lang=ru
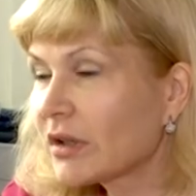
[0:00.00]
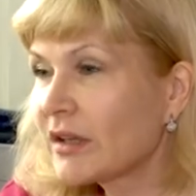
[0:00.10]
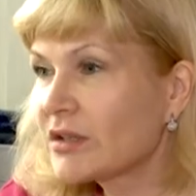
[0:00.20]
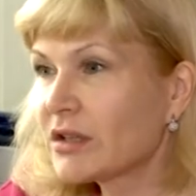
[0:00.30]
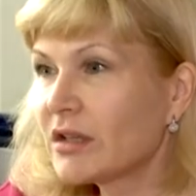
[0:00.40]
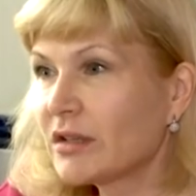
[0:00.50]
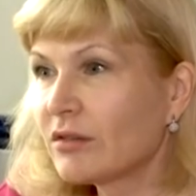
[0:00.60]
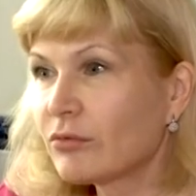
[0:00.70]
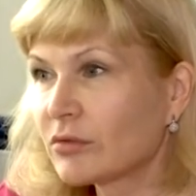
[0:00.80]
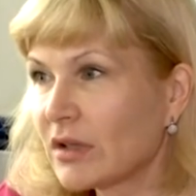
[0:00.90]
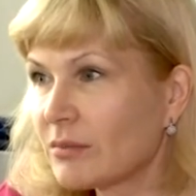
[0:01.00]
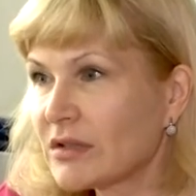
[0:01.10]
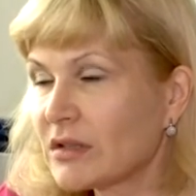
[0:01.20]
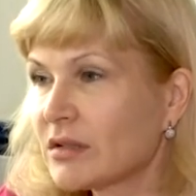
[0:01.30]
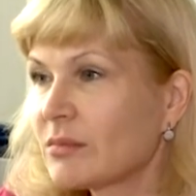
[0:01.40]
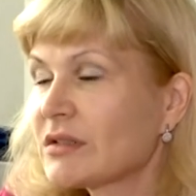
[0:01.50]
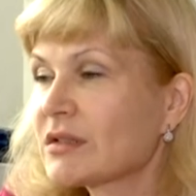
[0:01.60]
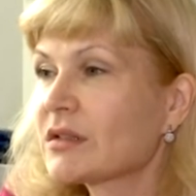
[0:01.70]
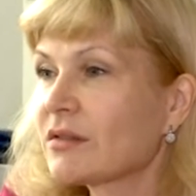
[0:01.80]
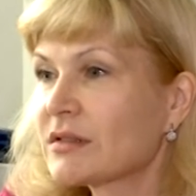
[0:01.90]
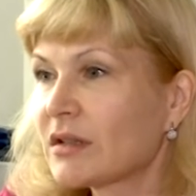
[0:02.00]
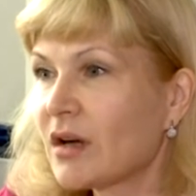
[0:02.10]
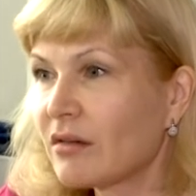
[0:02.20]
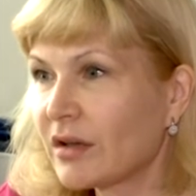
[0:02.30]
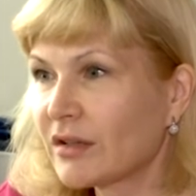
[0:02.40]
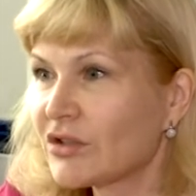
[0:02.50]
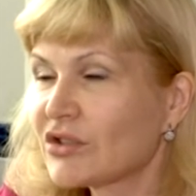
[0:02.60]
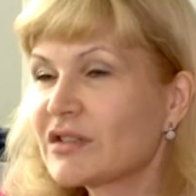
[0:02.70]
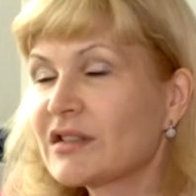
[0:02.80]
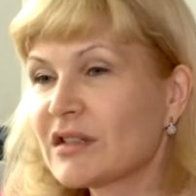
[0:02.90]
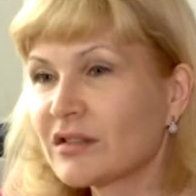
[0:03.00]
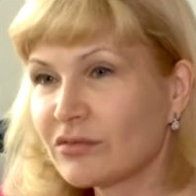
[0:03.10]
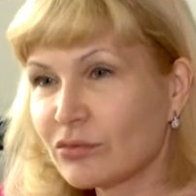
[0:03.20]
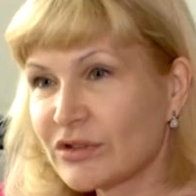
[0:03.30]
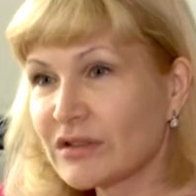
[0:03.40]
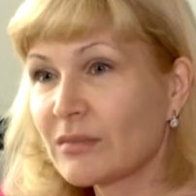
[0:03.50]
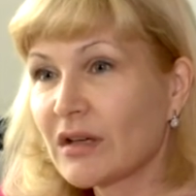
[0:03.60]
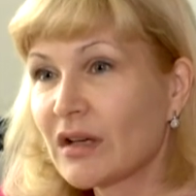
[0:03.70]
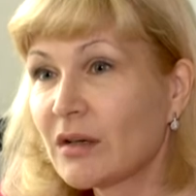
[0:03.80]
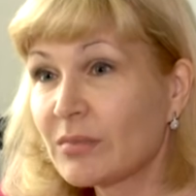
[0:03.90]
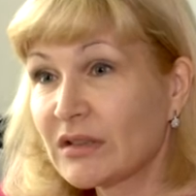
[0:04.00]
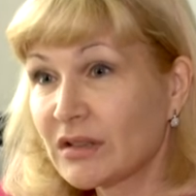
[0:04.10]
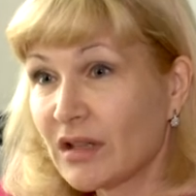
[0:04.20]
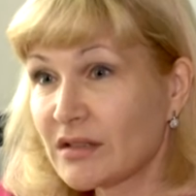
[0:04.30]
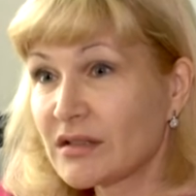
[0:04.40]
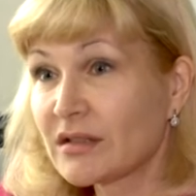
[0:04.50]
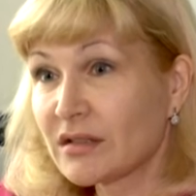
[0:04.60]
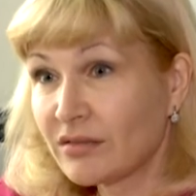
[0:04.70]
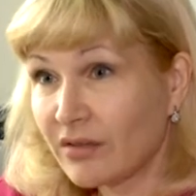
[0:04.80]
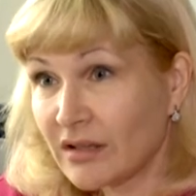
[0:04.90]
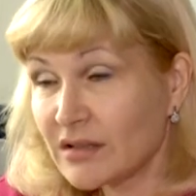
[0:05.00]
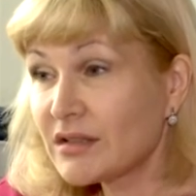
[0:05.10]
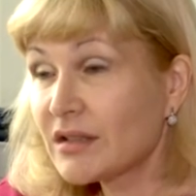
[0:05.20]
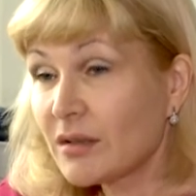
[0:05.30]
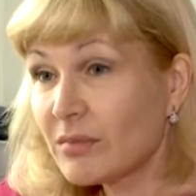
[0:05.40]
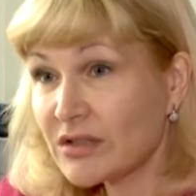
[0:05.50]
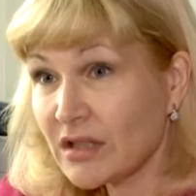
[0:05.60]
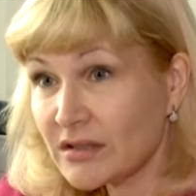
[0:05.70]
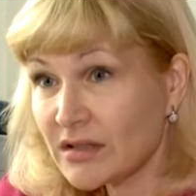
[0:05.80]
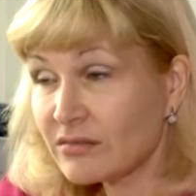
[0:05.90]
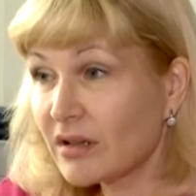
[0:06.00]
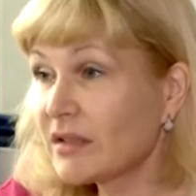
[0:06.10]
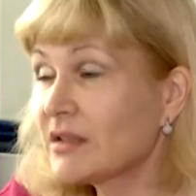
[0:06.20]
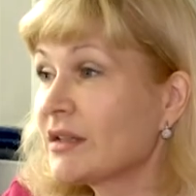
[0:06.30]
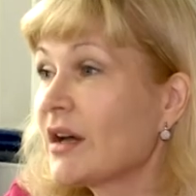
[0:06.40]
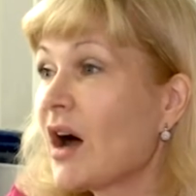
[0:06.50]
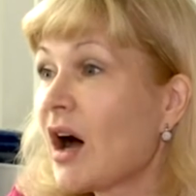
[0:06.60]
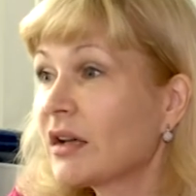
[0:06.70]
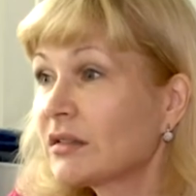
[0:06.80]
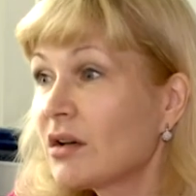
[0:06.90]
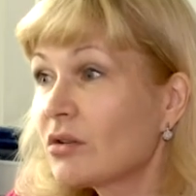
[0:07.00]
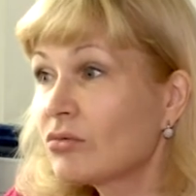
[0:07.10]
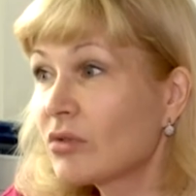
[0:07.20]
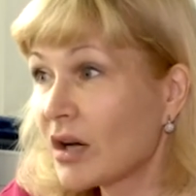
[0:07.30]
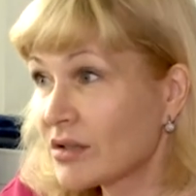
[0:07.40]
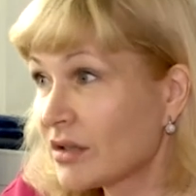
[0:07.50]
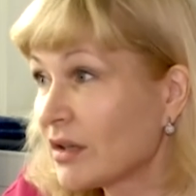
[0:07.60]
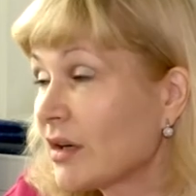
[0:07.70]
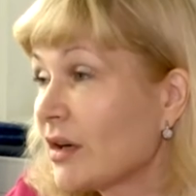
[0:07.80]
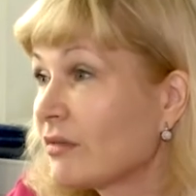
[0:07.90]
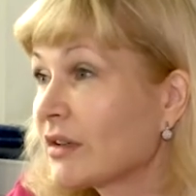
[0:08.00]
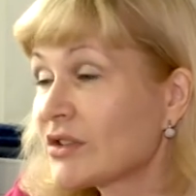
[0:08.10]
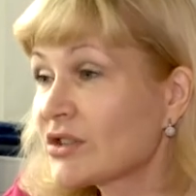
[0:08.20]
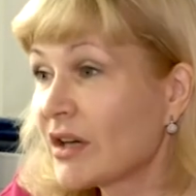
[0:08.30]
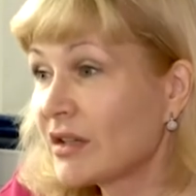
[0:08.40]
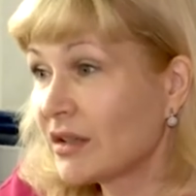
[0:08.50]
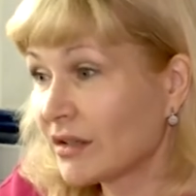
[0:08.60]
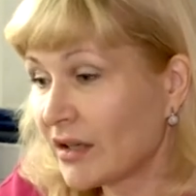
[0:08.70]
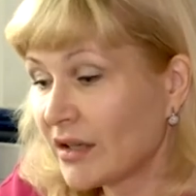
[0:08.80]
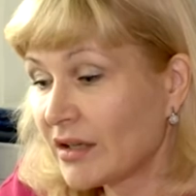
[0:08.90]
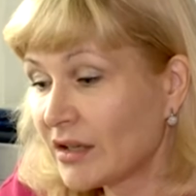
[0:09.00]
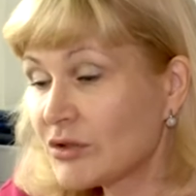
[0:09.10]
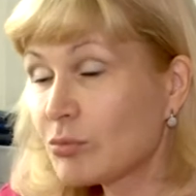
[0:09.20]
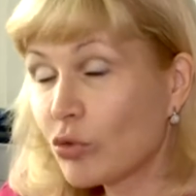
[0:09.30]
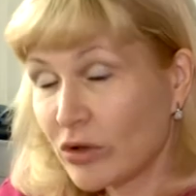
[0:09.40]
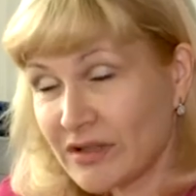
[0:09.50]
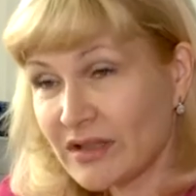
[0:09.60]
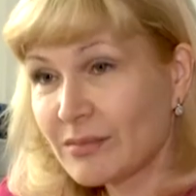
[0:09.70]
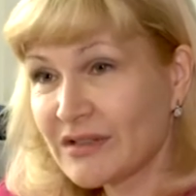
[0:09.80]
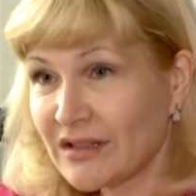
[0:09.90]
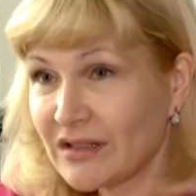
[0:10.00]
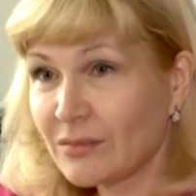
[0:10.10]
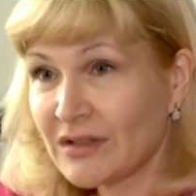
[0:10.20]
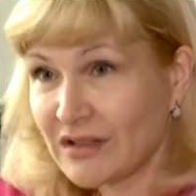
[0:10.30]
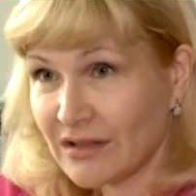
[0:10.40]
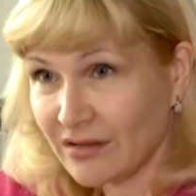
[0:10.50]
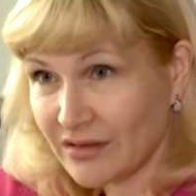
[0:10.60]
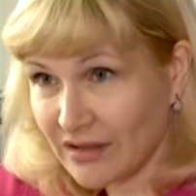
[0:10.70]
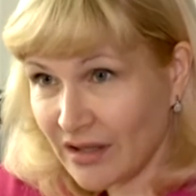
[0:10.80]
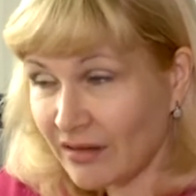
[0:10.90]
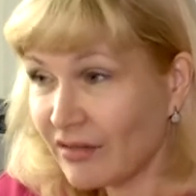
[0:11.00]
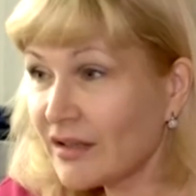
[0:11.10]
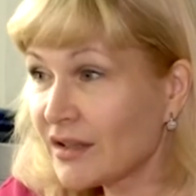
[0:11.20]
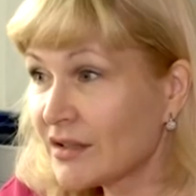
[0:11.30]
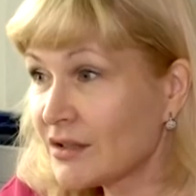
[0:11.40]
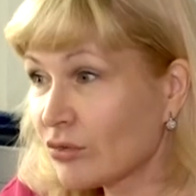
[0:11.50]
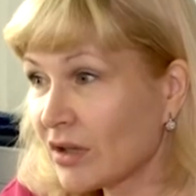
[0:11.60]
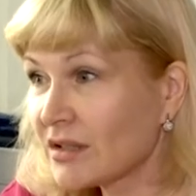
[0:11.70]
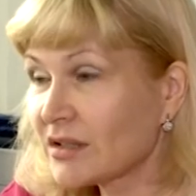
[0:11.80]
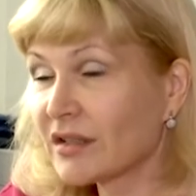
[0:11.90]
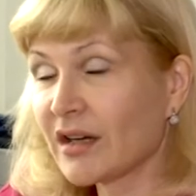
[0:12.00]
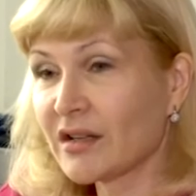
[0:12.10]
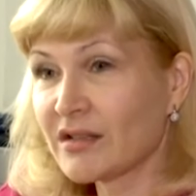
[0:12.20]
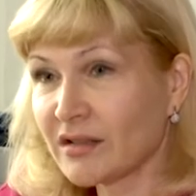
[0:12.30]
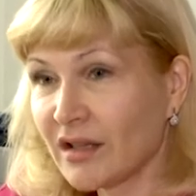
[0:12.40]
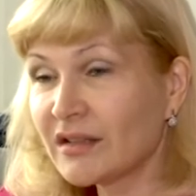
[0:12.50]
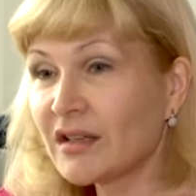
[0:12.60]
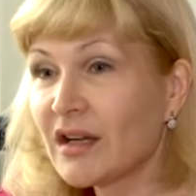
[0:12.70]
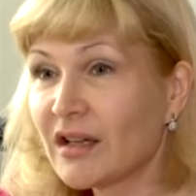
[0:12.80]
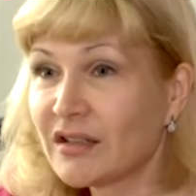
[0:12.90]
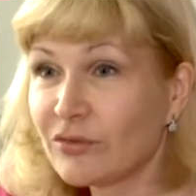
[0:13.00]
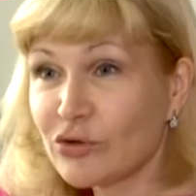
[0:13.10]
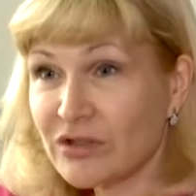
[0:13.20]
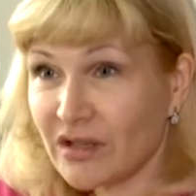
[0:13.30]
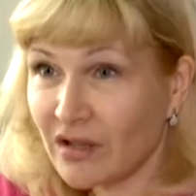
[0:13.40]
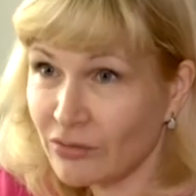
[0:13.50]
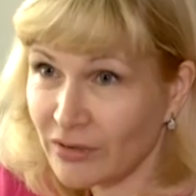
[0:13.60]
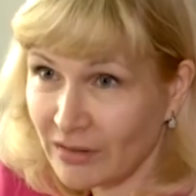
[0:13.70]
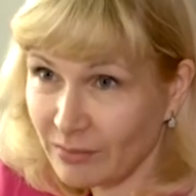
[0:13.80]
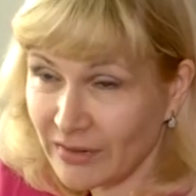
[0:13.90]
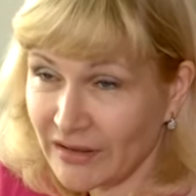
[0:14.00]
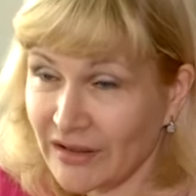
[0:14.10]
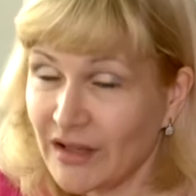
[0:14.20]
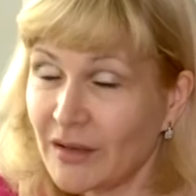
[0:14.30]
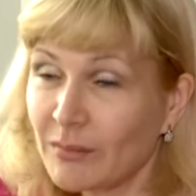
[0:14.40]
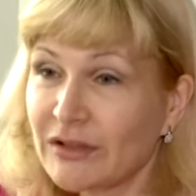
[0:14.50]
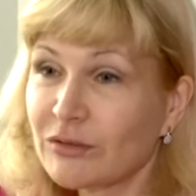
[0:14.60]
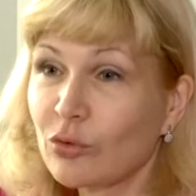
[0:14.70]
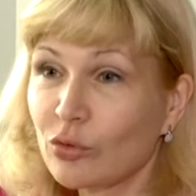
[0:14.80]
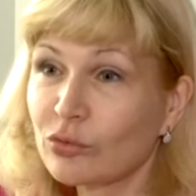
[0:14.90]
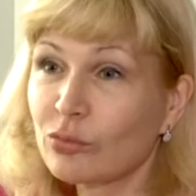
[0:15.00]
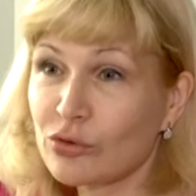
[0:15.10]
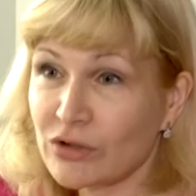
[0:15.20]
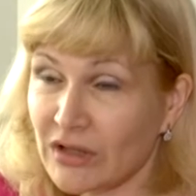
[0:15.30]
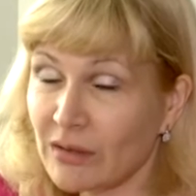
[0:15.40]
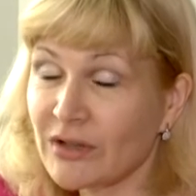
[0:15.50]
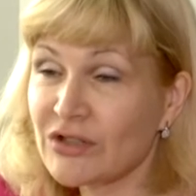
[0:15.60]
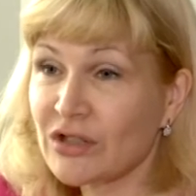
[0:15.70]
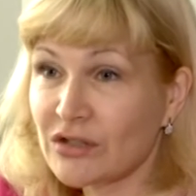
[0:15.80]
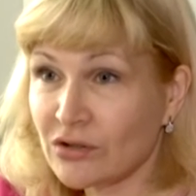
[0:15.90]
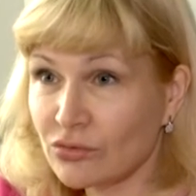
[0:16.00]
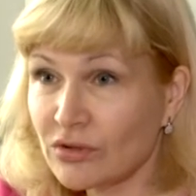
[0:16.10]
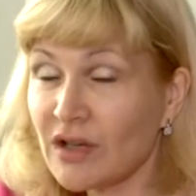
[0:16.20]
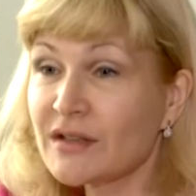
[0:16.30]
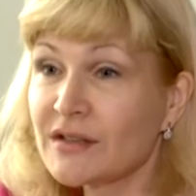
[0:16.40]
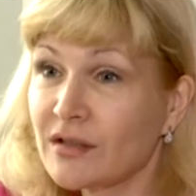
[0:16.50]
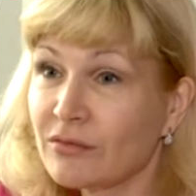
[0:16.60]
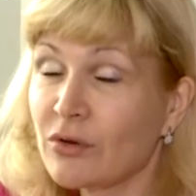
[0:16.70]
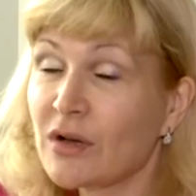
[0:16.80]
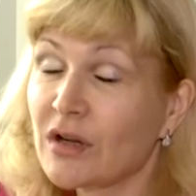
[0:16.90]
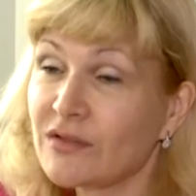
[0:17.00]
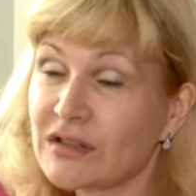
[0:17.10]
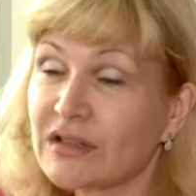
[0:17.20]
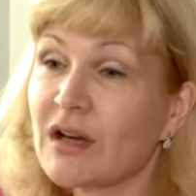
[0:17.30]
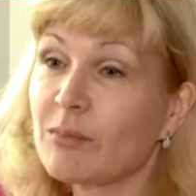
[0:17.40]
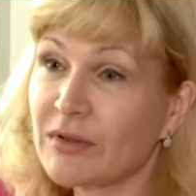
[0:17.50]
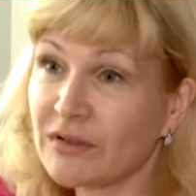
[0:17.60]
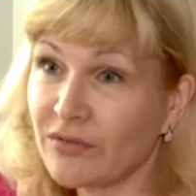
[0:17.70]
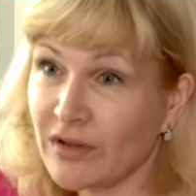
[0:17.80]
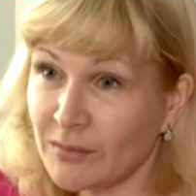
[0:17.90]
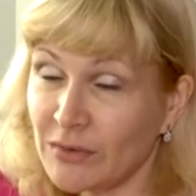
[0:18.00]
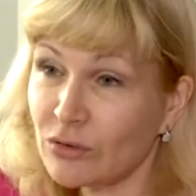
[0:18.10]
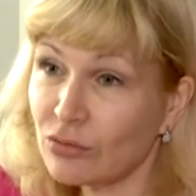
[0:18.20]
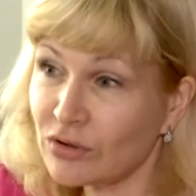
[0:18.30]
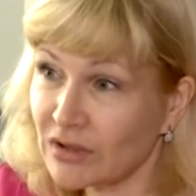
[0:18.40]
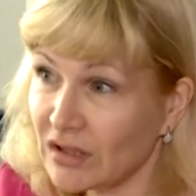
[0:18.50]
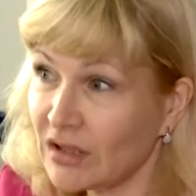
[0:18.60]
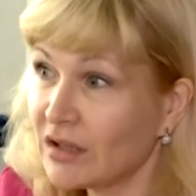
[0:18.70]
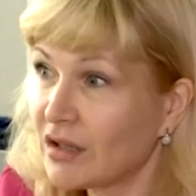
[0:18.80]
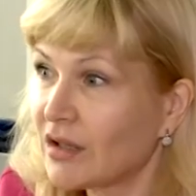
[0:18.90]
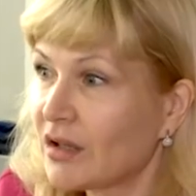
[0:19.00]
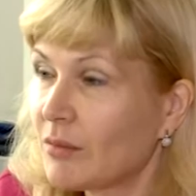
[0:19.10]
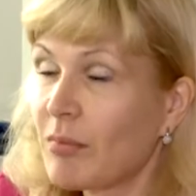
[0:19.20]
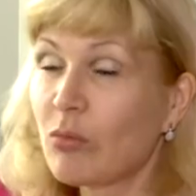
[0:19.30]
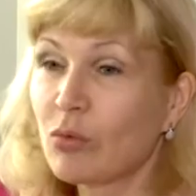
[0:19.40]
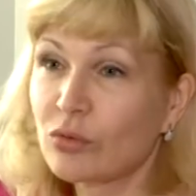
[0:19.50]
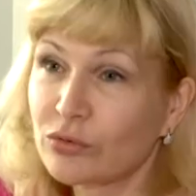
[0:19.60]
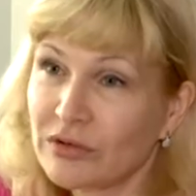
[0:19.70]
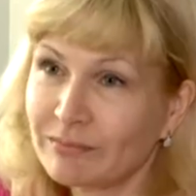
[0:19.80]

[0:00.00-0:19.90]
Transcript: горячей линии фонда обязательно медицинского страхования 68 15 20. Пожалуйста, звоните. А так у каждой гражданина есть полис обязательного медицинского страхования, где указаны координаты его страховой компании. Поэтому он может обращаться туда, где его всегда проинформируют и помогут